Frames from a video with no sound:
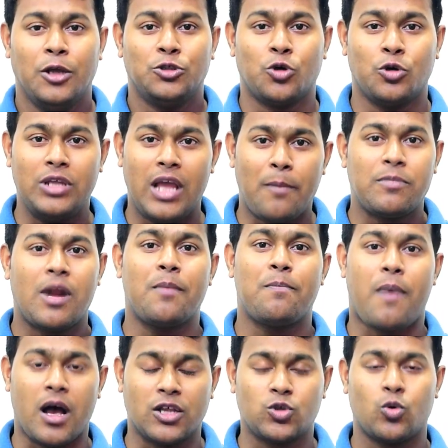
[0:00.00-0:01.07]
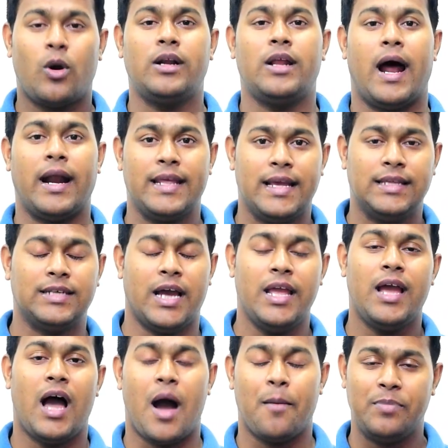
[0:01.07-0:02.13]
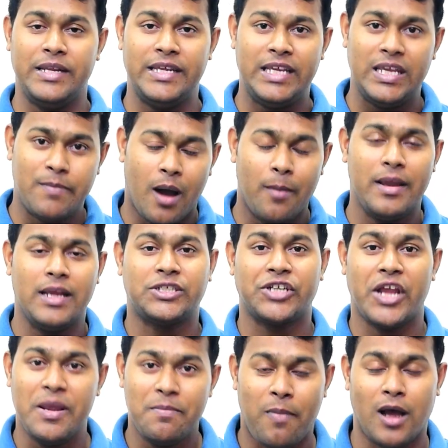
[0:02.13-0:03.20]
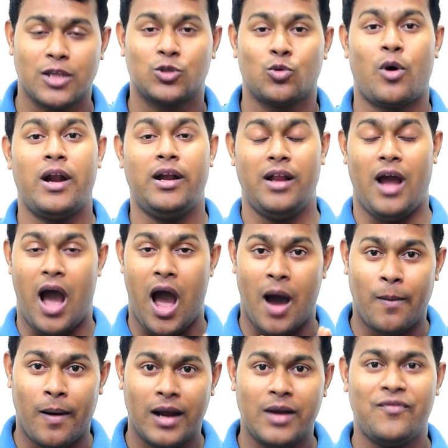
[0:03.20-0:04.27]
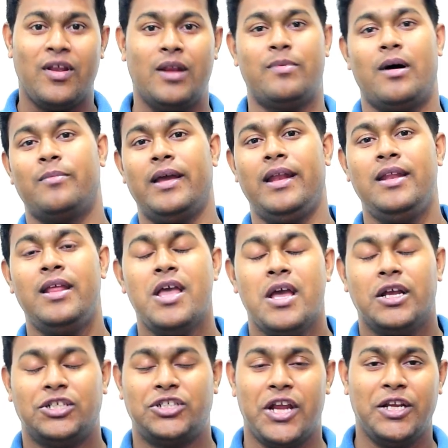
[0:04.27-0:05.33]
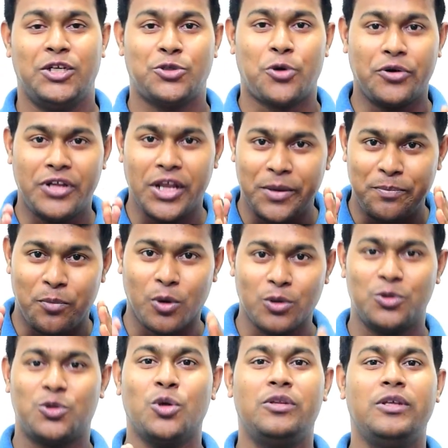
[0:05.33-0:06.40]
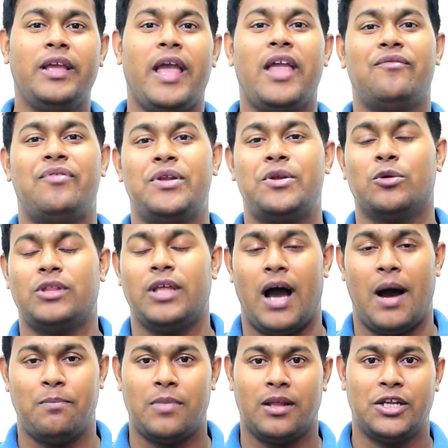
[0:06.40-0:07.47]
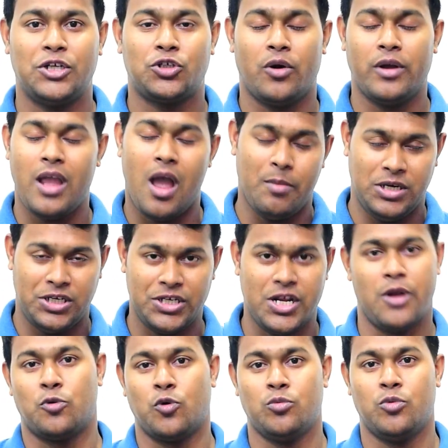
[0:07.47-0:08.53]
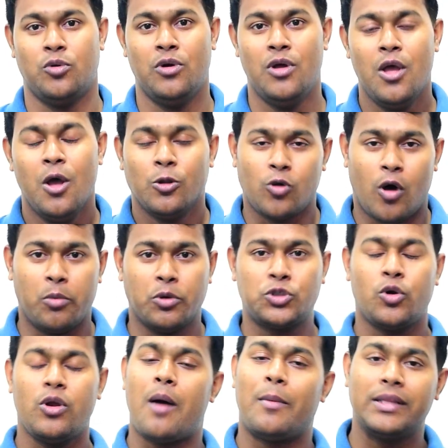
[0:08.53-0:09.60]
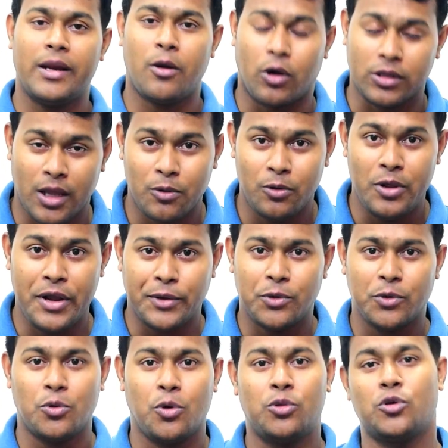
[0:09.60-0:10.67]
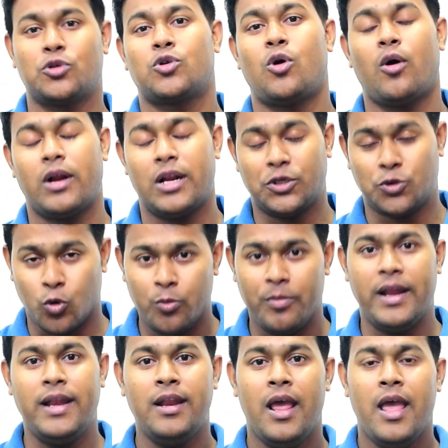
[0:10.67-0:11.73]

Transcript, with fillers: যদি আপনার পাসওয়ার্ড হারিয়ে যায় আপনি কিভাবে সেই পাসওয়ার্ড আবার ফিরে পাবেন সেই সঠিক পদ্ধতি এই ভিডিওতে আপনাদের সঙ্গে আমি শেয়ার করব তো অবশ্যই আমাদের কথাগুলো একটু গুরুত্ব সহকারে শুনবেন